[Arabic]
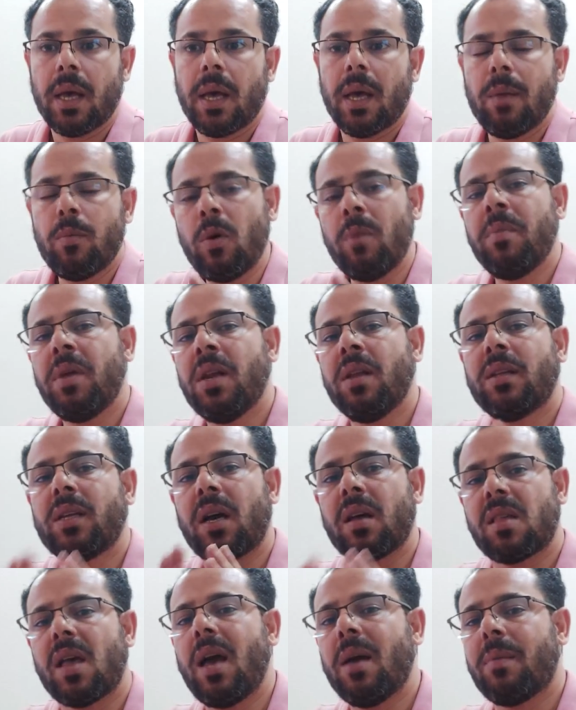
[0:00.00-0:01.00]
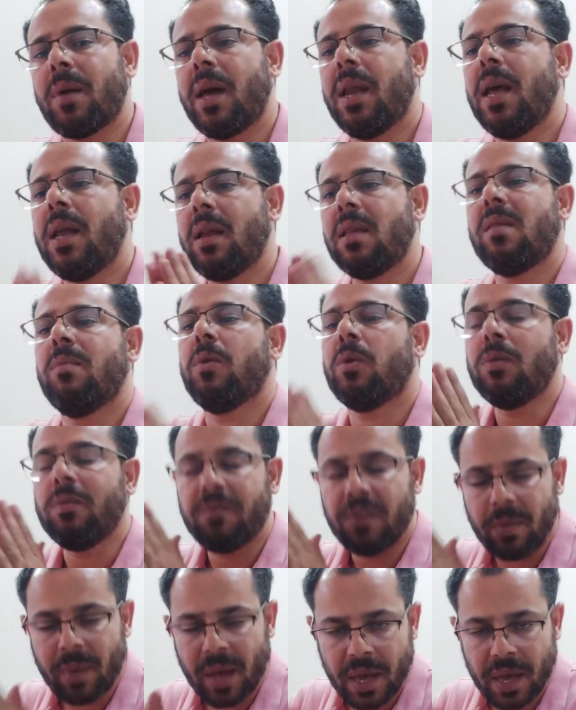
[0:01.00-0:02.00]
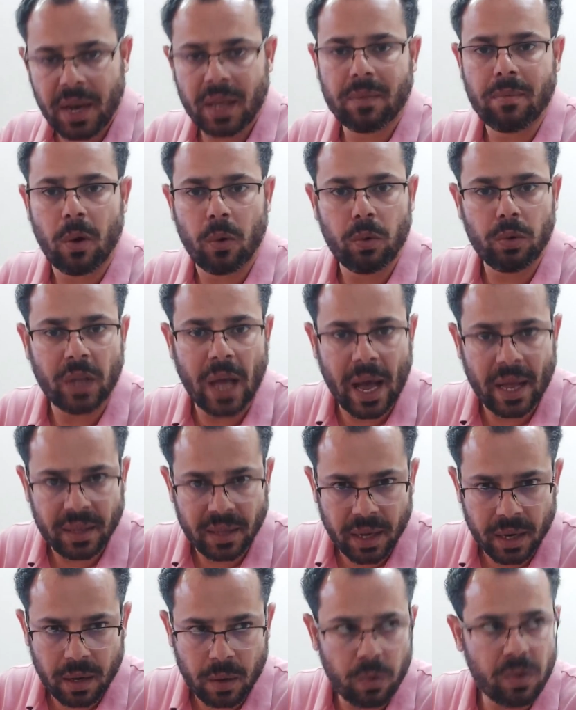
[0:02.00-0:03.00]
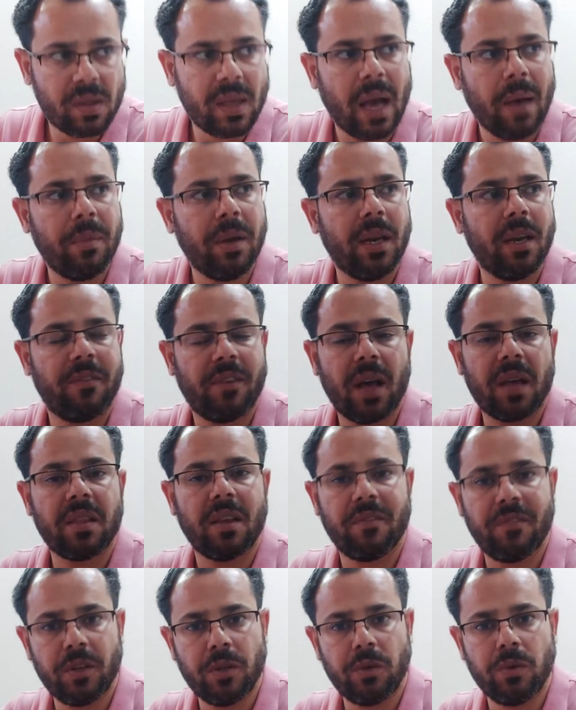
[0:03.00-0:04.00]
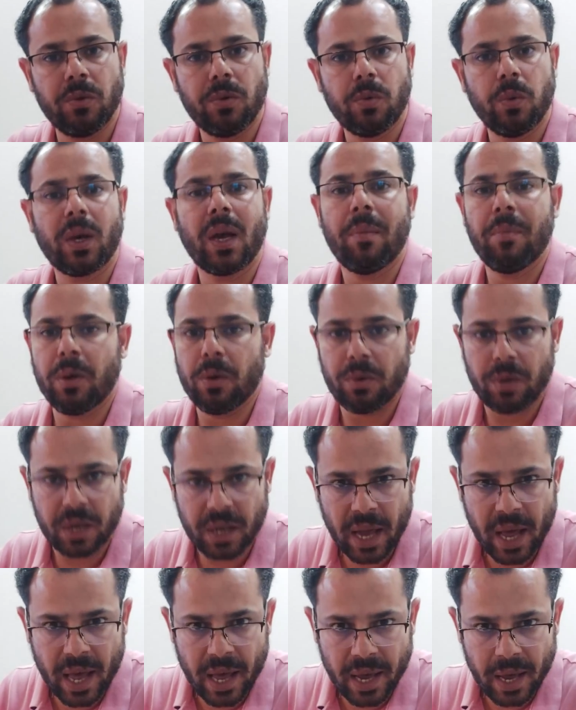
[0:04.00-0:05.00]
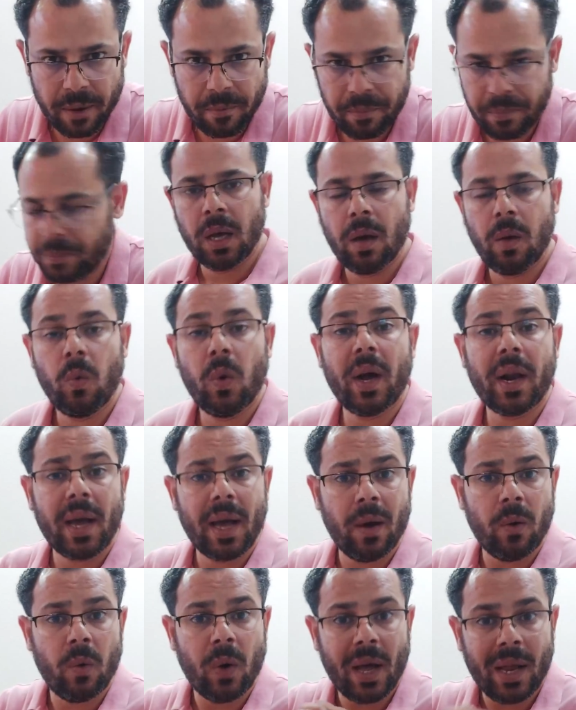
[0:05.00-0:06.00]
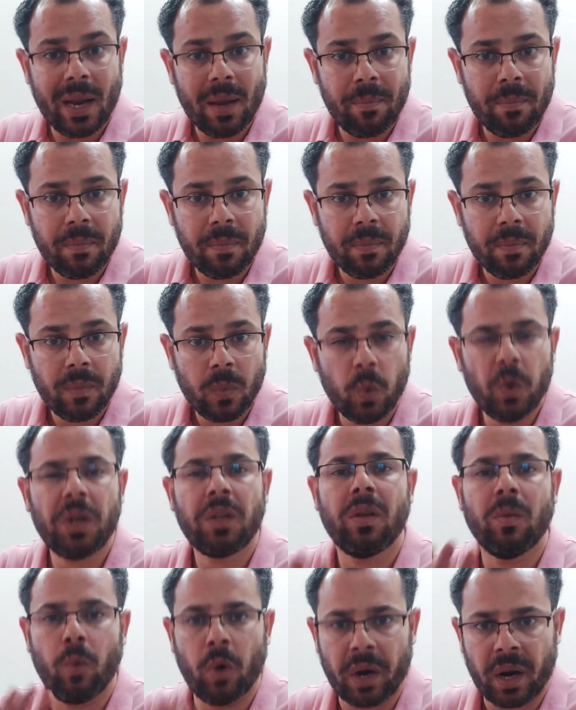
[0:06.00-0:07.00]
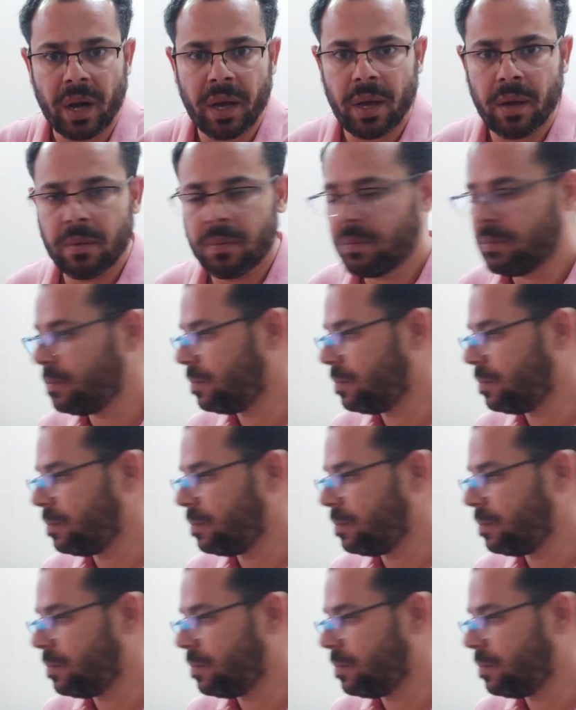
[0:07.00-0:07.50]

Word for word: المهم ان انت كصاحب قناه لازم يكون في بيانات موجوده عندك واستحملني في هذا الفيديو وكمله للنهايه ورقه وقلم واكتب ورايا